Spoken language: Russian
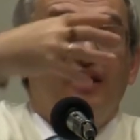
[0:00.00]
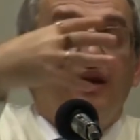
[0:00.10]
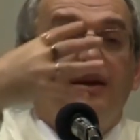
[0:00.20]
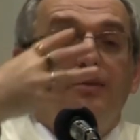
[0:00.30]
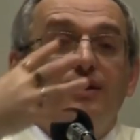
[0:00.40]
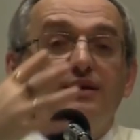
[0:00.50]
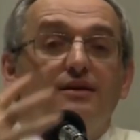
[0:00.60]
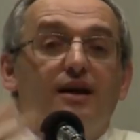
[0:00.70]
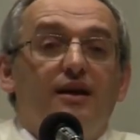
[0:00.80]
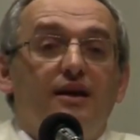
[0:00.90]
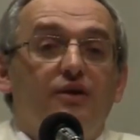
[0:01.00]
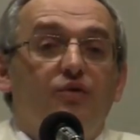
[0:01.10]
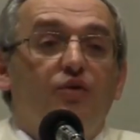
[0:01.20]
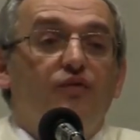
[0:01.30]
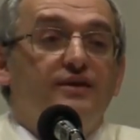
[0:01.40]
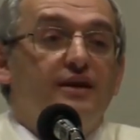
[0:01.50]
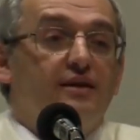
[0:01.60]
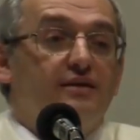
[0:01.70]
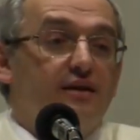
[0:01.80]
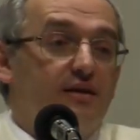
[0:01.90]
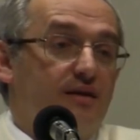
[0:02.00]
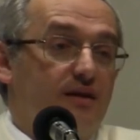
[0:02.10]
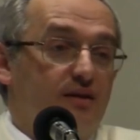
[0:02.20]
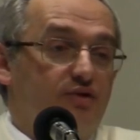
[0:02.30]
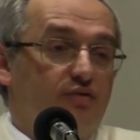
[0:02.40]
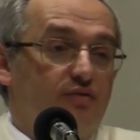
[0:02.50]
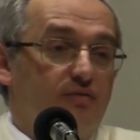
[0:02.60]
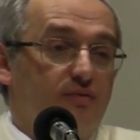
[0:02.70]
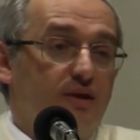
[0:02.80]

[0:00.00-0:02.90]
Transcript: и тебе стало легко в сердце и хорошо.